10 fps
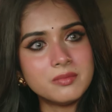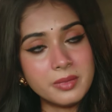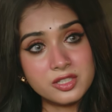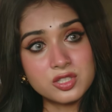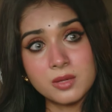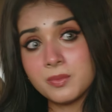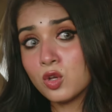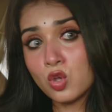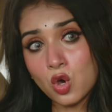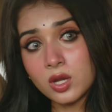मेरी जगह
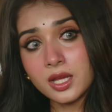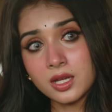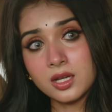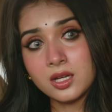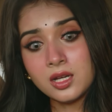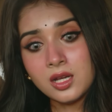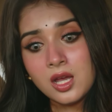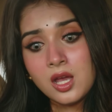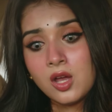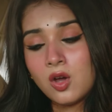पे कोई और आएगा
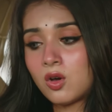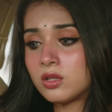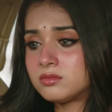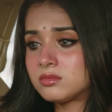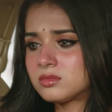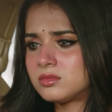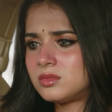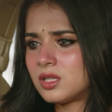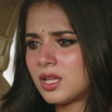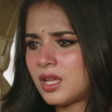और
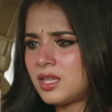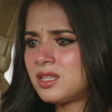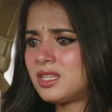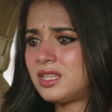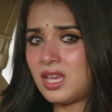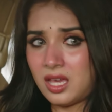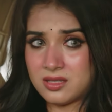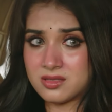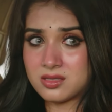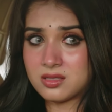इन
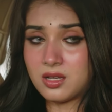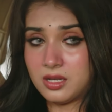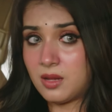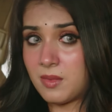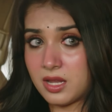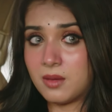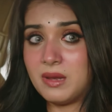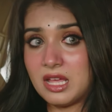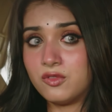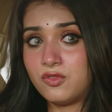केस अगर हमारा
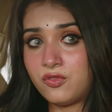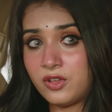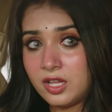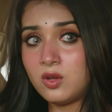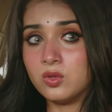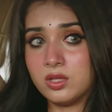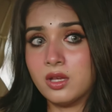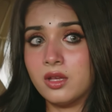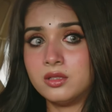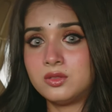प्लान फेल
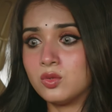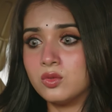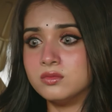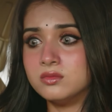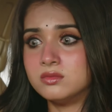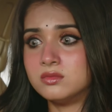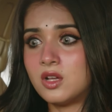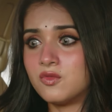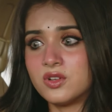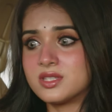होता है तो
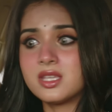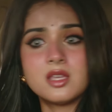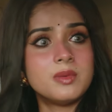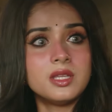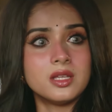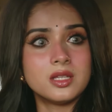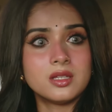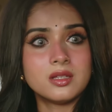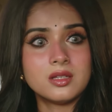हम फंसेंगे भी नहीं